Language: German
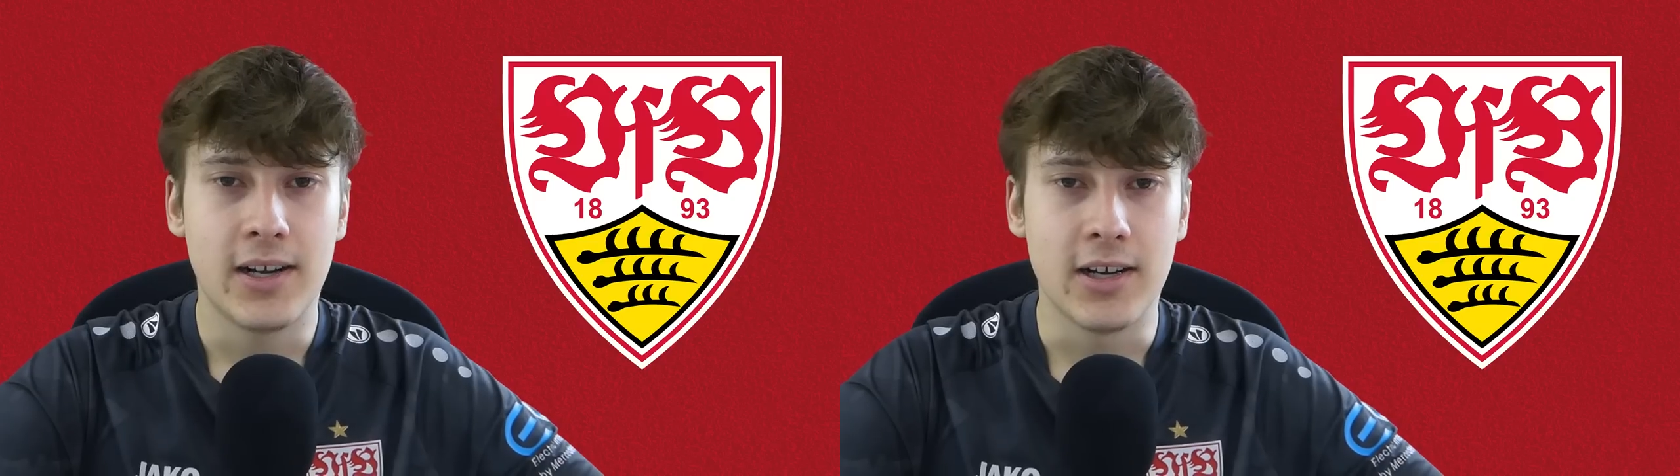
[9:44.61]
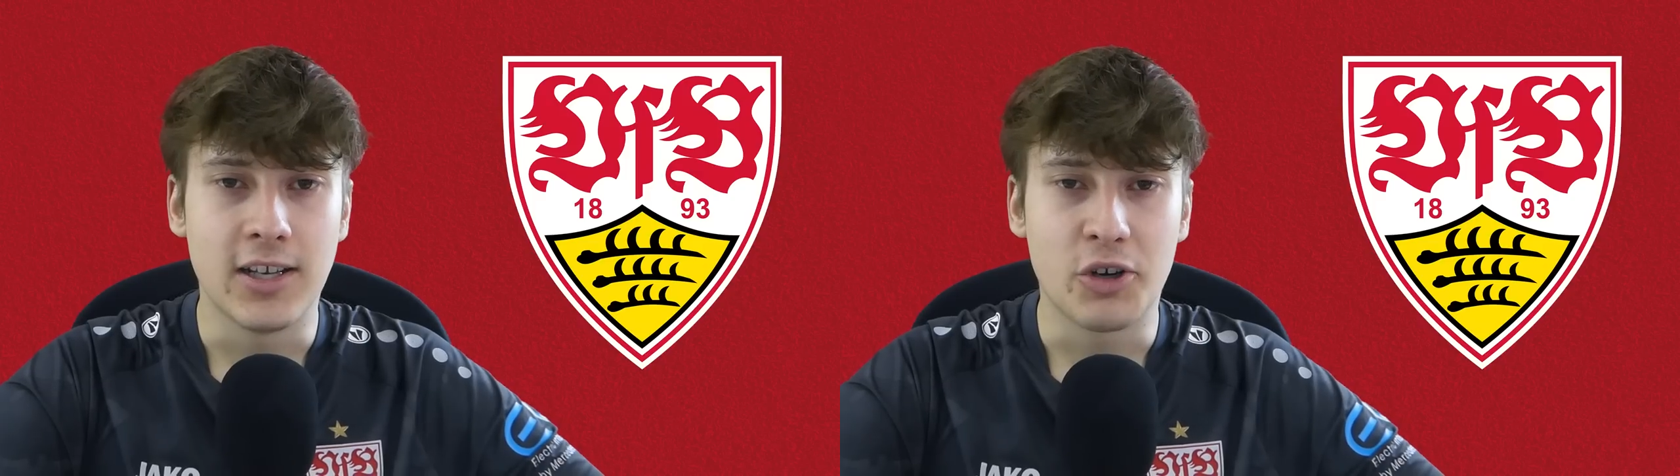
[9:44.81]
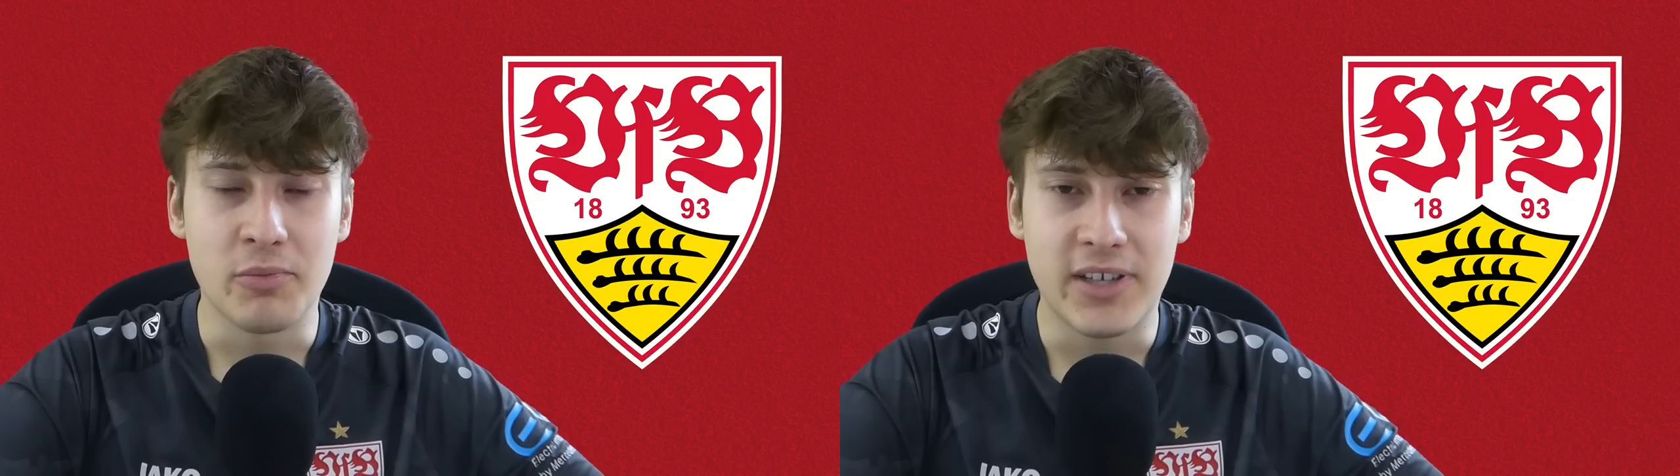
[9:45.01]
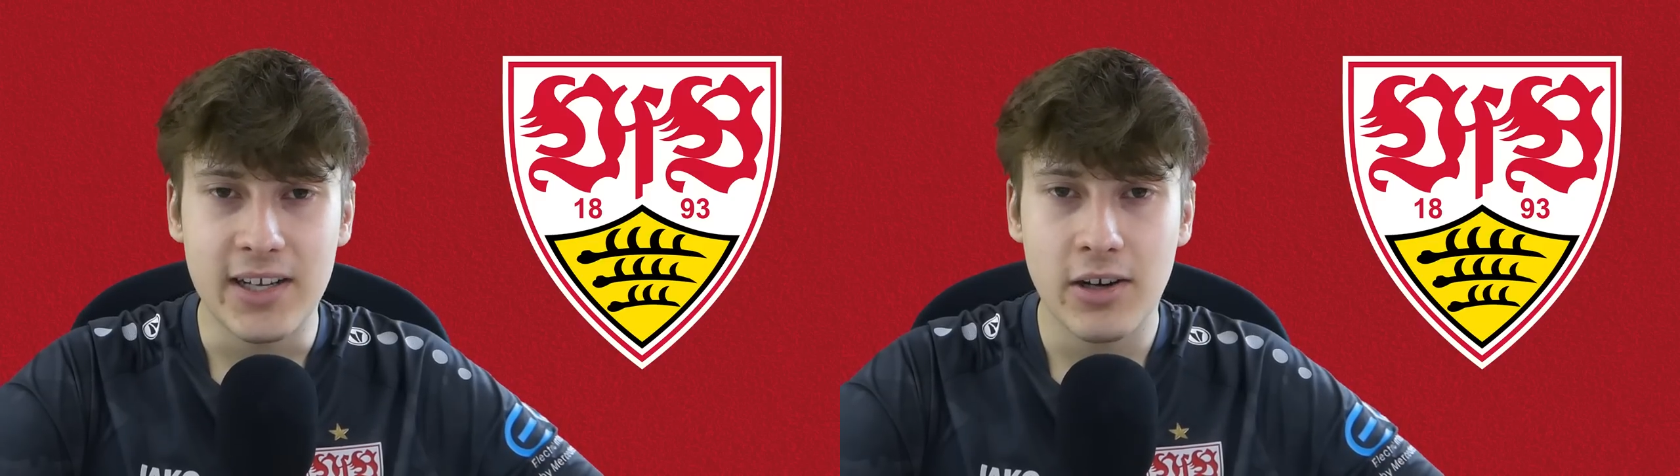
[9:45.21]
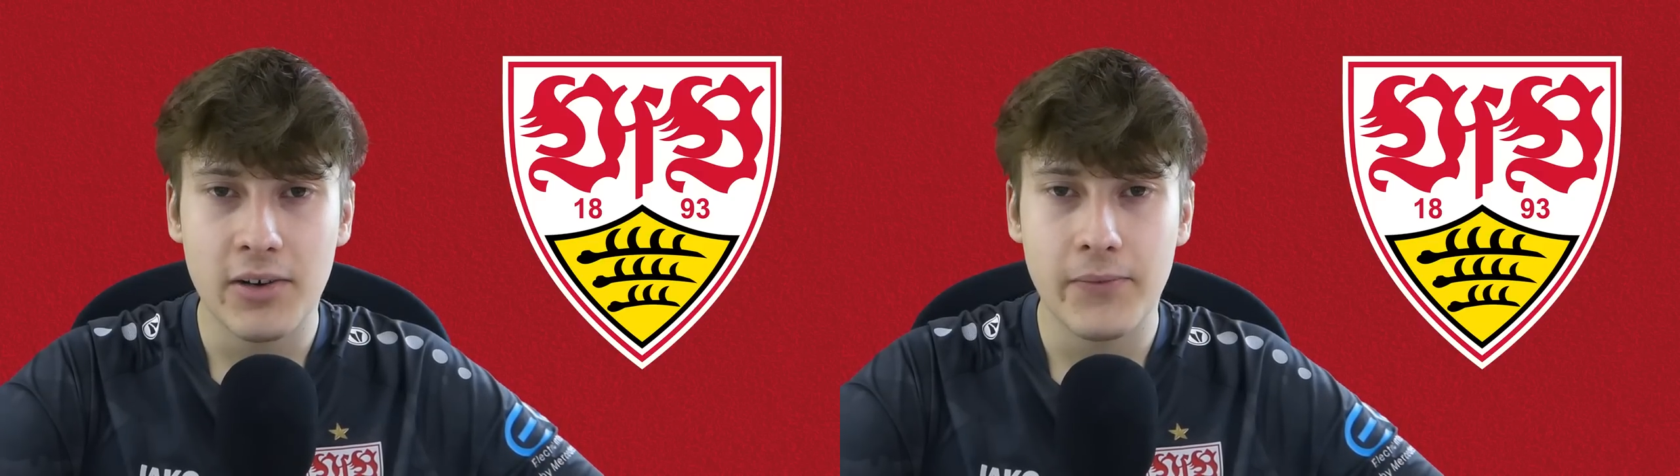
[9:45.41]
Äh, laut dem
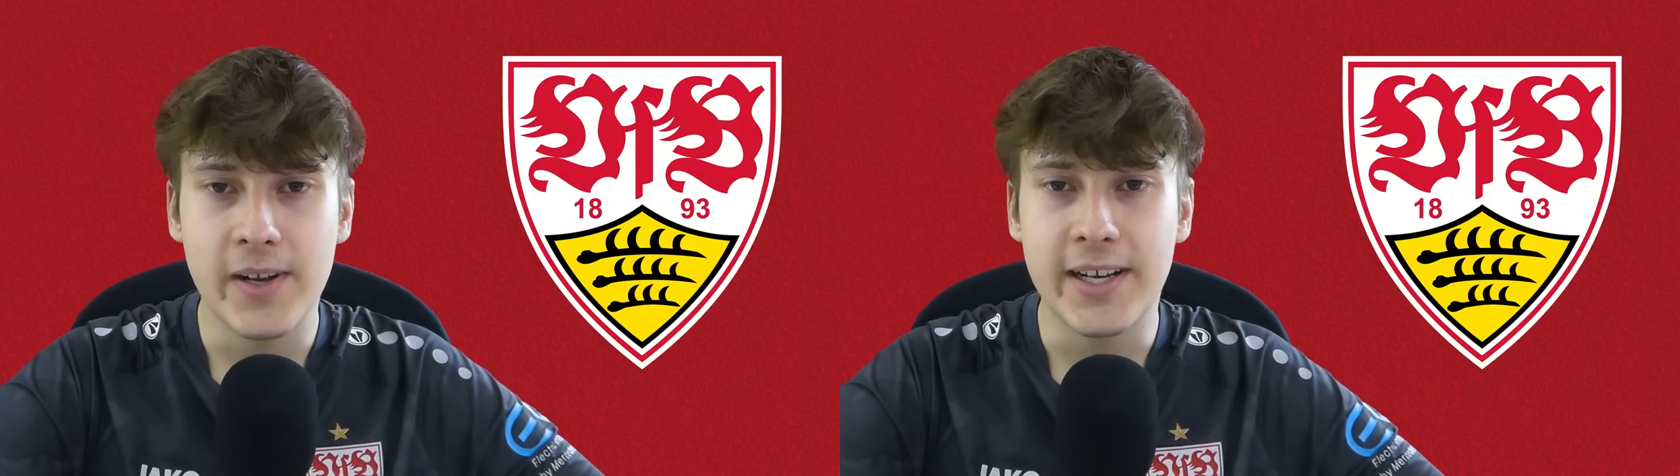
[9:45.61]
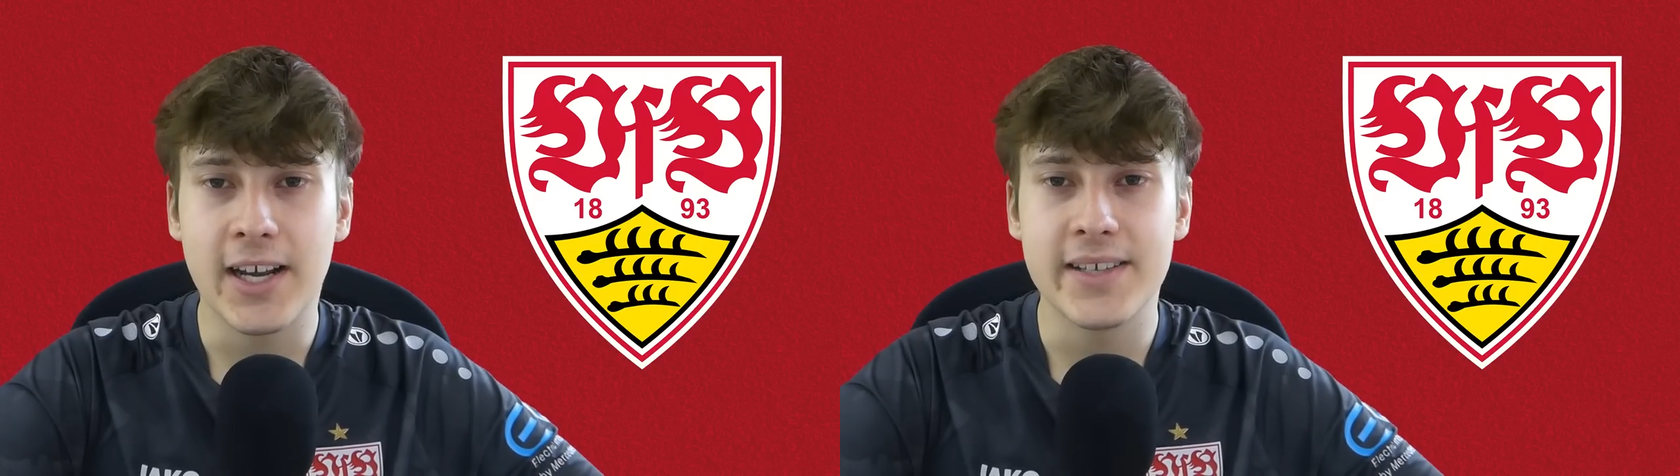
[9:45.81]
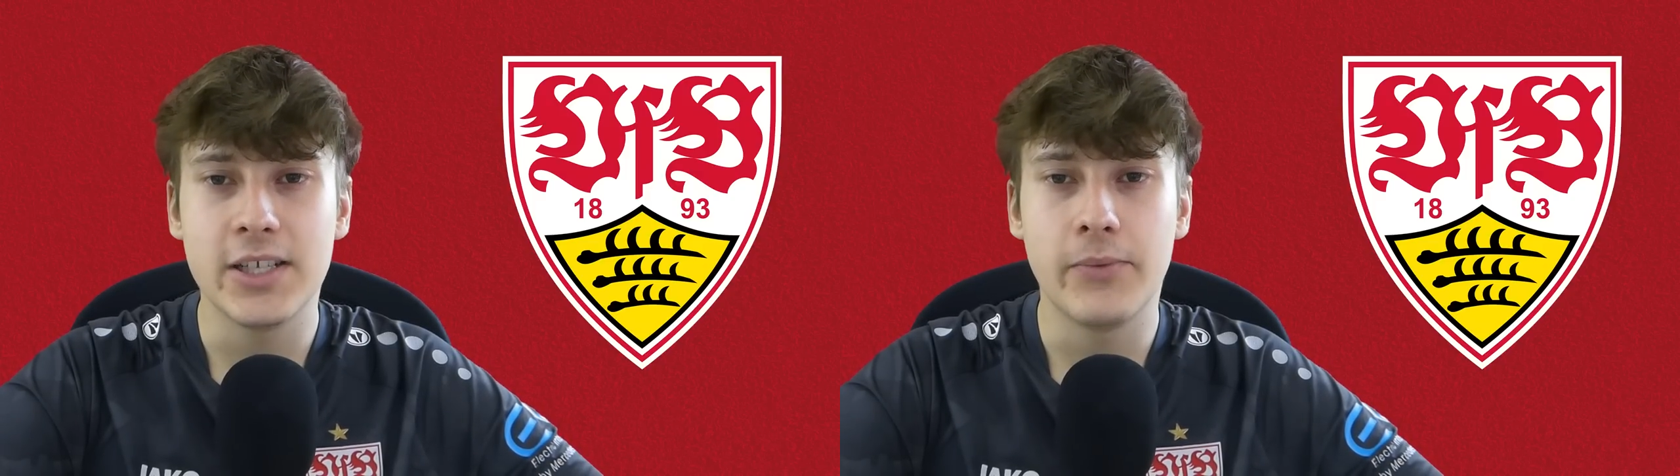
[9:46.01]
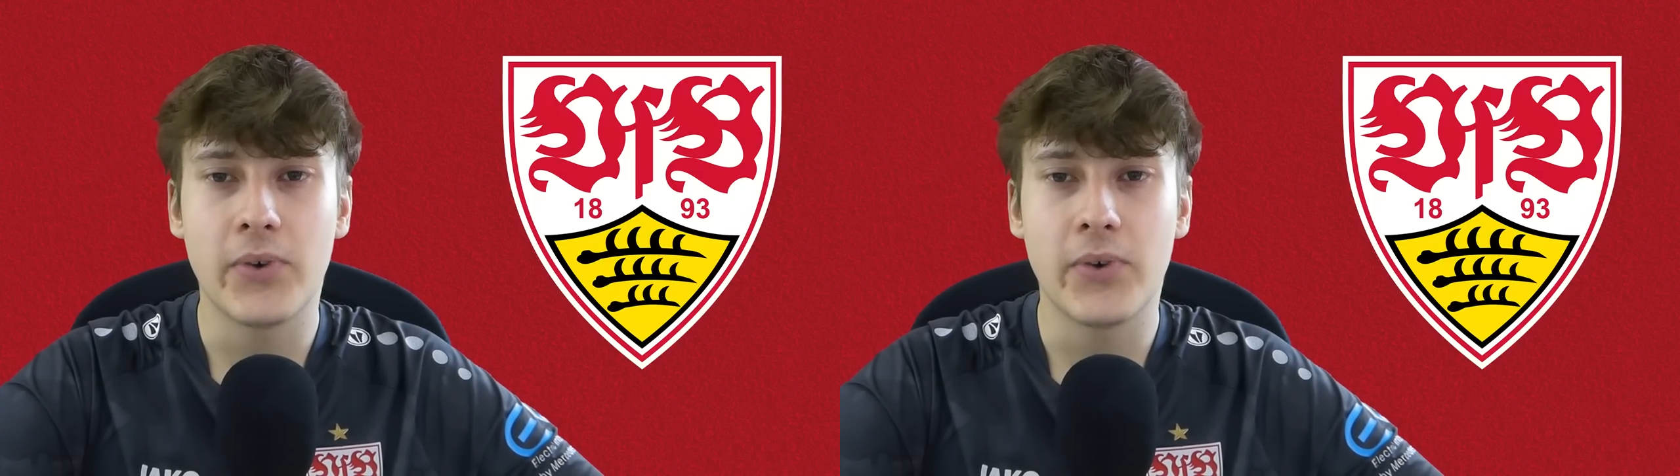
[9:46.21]
Kicker fehlt Gerassi dem